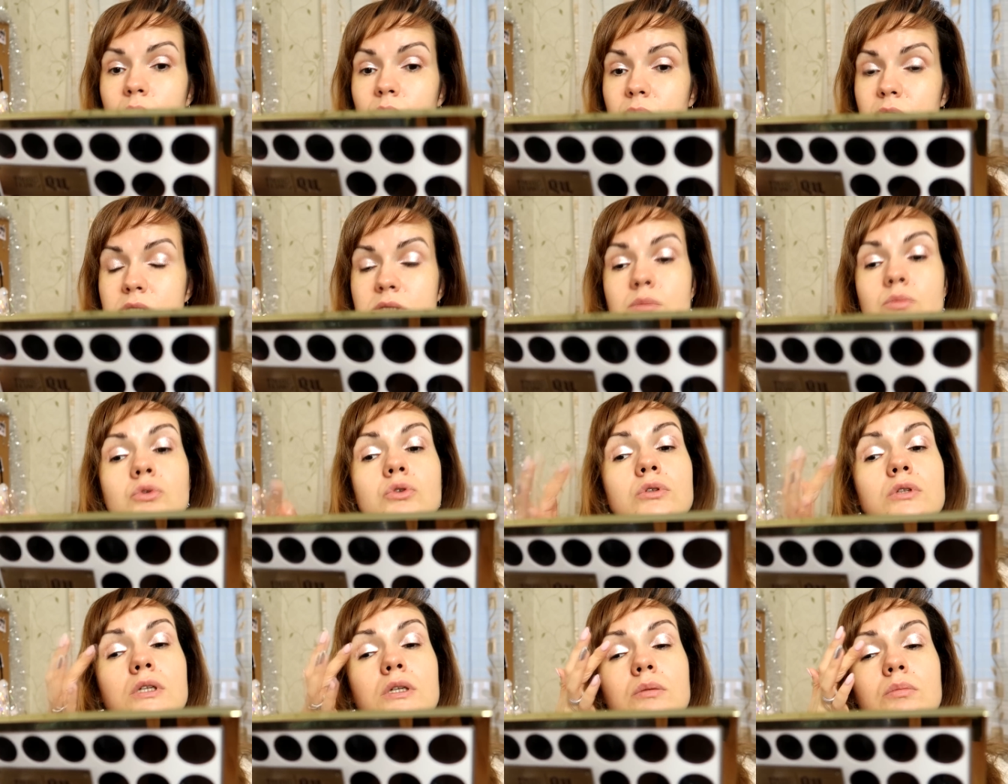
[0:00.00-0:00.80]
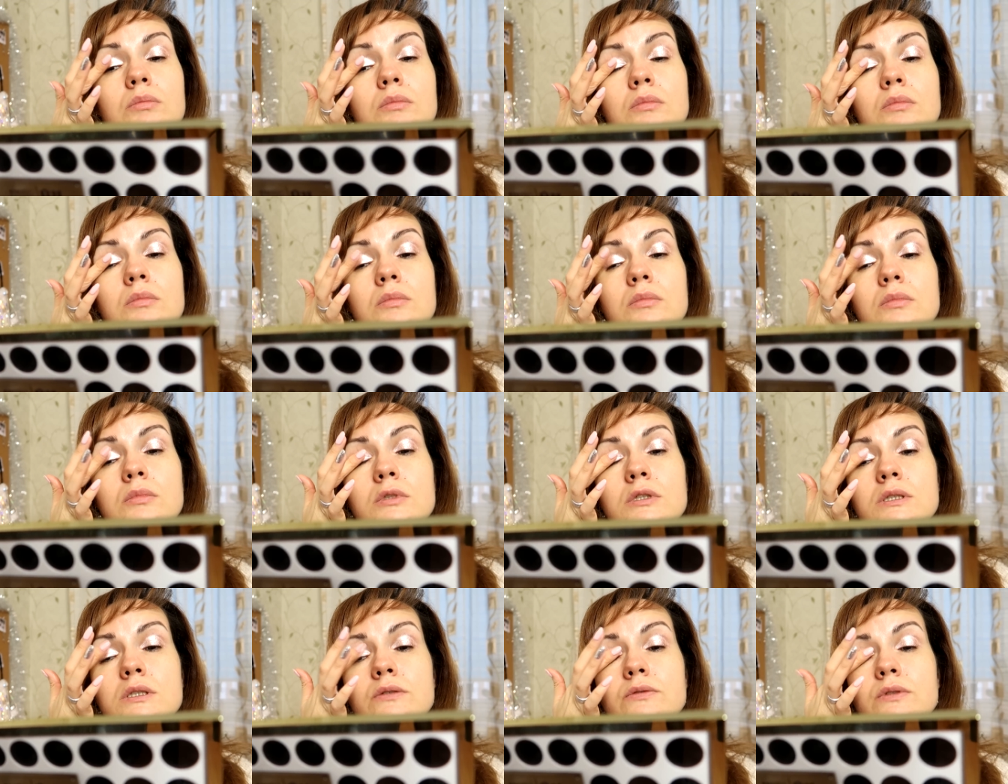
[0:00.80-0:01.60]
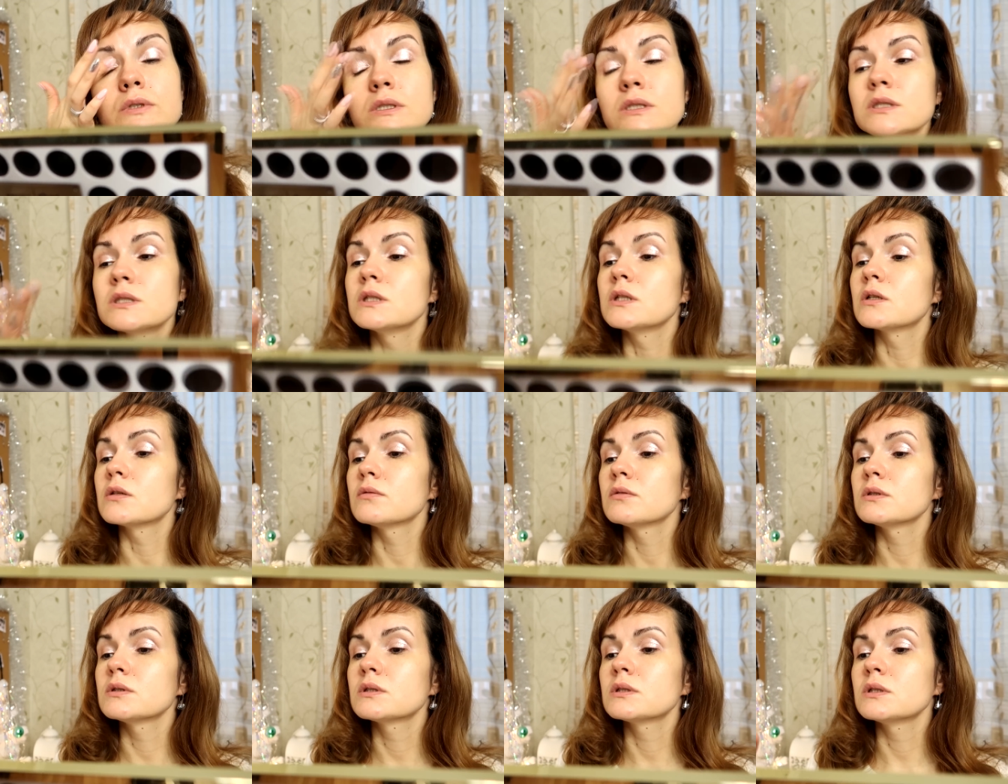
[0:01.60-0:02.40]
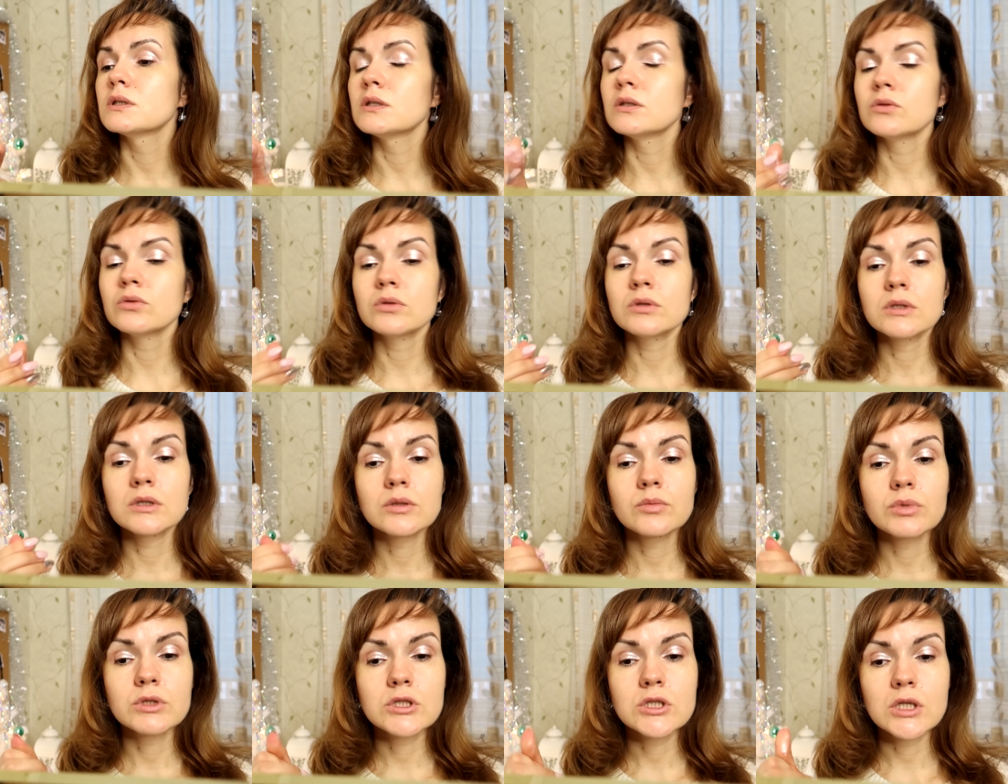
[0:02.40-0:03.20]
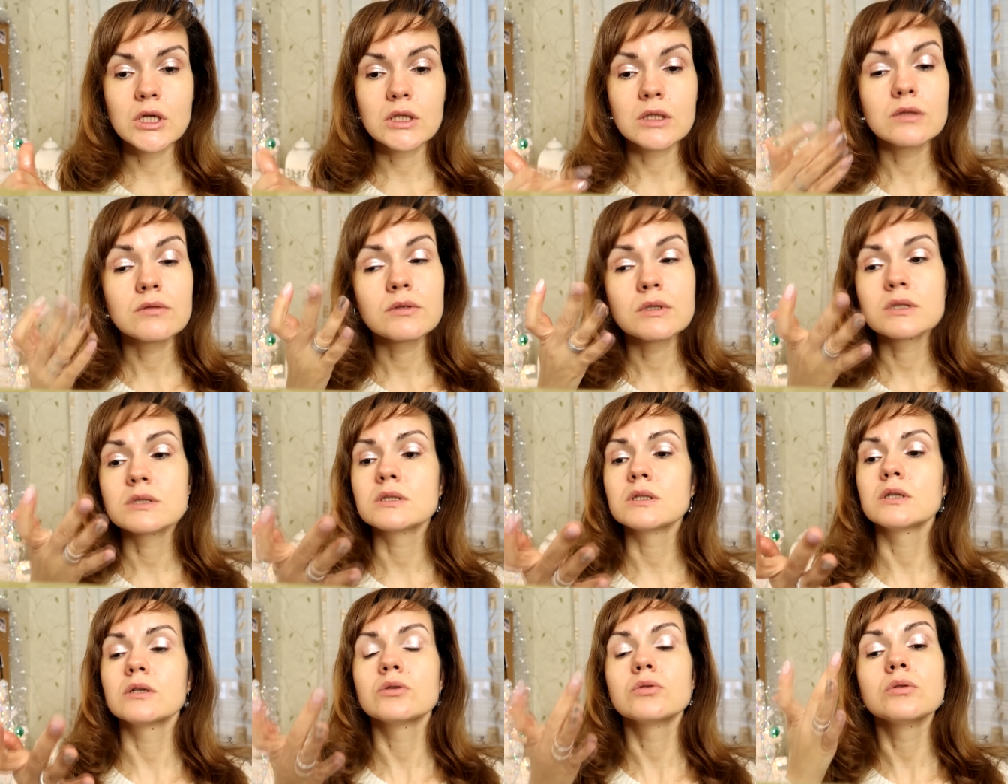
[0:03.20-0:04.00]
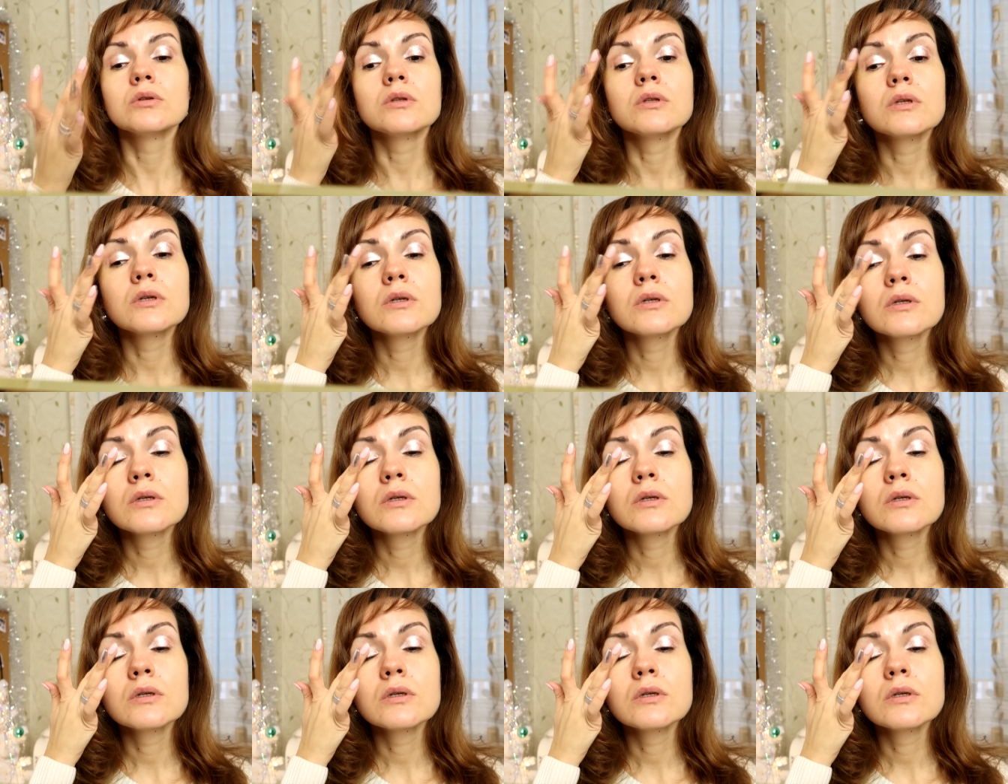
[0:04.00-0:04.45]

Посмотрим, зафиксировался ли он, отпечатывается ли он